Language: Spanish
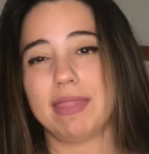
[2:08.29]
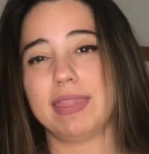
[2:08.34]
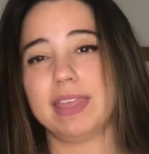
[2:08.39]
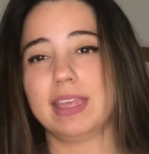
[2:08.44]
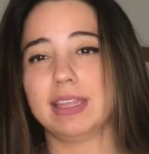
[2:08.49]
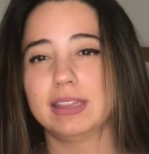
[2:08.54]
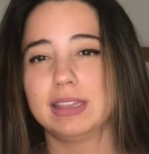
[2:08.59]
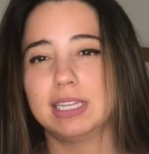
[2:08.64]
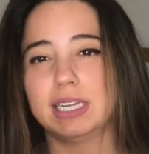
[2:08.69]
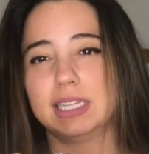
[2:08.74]
de
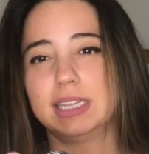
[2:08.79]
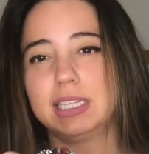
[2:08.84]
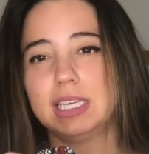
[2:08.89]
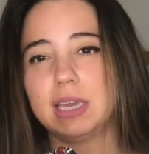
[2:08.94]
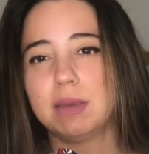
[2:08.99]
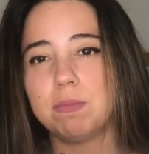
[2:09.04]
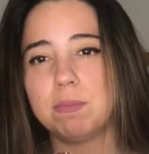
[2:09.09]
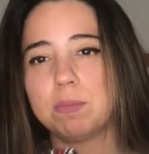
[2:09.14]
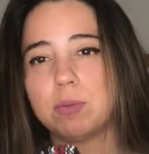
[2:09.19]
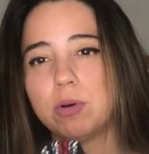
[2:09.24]

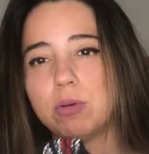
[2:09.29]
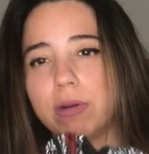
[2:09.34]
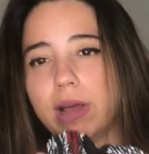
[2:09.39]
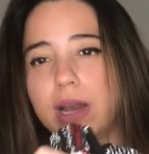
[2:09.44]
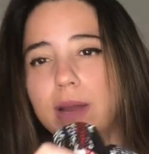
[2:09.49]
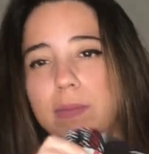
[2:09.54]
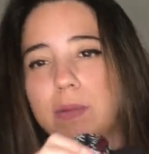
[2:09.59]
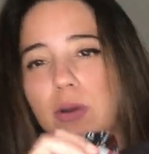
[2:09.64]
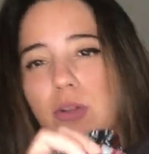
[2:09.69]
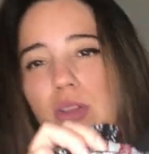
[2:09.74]
entretiempo, ¿vale?
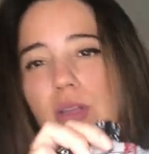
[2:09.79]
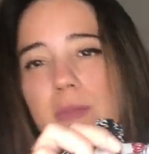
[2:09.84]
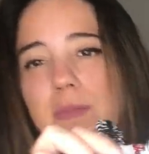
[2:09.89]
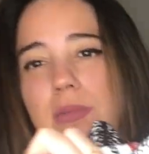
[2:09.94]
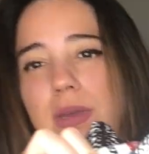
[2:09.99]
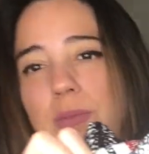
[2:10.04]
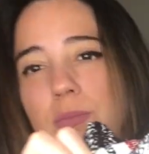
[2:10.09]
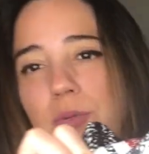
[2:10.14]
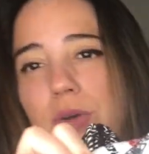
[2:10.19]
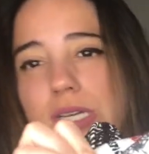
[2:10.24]
Pero
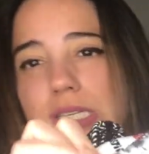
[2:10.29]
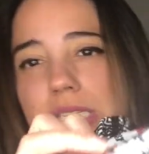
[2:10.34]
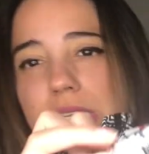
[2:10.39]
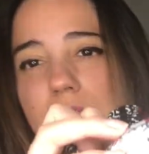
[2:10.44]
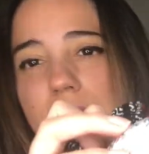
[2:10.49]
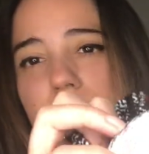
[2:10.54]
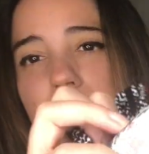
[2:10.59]
también puede ser de